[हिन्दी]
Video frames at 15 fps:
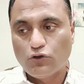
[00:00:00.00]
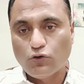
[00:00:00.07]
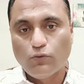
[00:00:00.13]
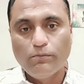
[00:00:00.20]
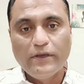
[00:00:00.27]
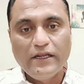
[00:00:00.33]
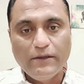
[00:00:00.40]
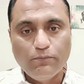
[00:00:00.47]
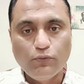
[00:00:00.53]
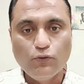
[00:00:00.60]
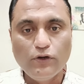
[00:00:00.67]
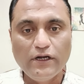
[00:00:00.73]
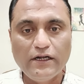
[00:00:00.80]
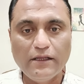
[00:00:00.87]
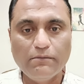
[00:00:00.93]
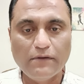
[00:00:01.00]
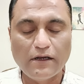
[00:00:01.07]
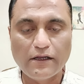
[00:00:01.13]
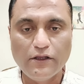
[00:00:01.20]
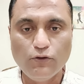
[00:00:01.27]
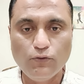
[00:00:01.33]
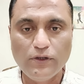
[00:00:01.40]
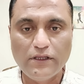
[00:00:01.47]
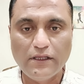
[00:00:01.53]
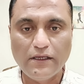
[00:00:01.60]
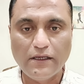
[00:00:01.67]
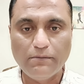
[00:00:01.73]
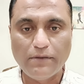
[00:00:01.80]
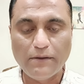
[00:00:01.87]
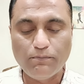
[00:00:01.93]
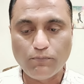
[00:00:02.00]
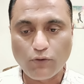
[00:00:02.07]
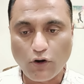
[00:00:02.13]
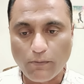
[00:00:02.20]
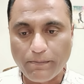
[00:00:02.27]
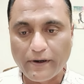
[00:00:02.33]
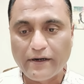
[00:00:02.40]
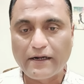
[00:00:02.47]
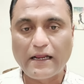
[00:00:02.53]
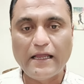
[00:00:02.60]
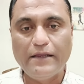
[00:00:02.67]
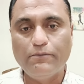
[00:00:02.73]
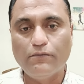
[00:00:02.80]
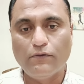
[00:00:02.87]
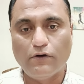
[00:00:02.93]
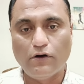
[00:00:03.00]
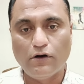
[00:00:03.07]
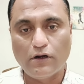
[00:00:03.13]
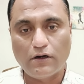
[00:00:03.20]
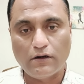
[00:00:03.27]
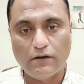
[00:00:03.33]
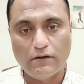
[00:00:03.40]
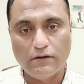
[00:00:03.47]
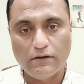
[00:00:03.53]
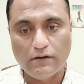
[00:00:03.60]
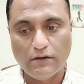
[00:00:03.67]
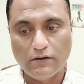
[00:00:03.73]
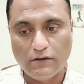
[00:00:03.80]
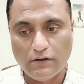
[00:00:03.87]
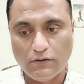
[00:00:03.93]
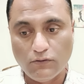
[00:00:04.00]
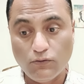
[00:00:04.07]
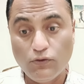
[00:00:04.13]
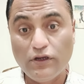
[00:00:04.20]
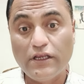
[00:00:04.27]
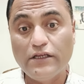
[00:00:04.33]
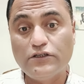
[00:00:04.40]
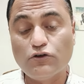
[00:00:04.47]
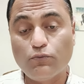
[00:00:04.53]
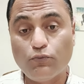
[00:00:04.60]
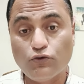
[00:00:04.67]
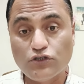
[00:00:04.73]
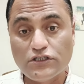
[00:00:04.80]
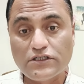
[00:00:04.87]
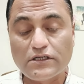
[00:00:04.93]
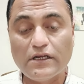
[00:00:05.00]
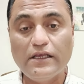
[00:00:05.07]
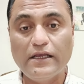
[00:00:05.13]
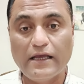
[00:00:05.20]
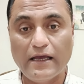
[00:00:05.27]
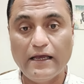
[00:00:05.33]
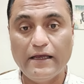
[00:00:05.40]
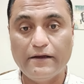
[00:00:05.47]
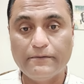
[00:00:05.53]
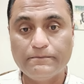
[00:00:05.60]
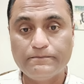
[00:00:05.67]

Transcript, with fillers: तो मेरी पूरी टीम लगी हुई थी कि भाई प्रॉपर टाइम और उनकी जो पोजीशनिंग है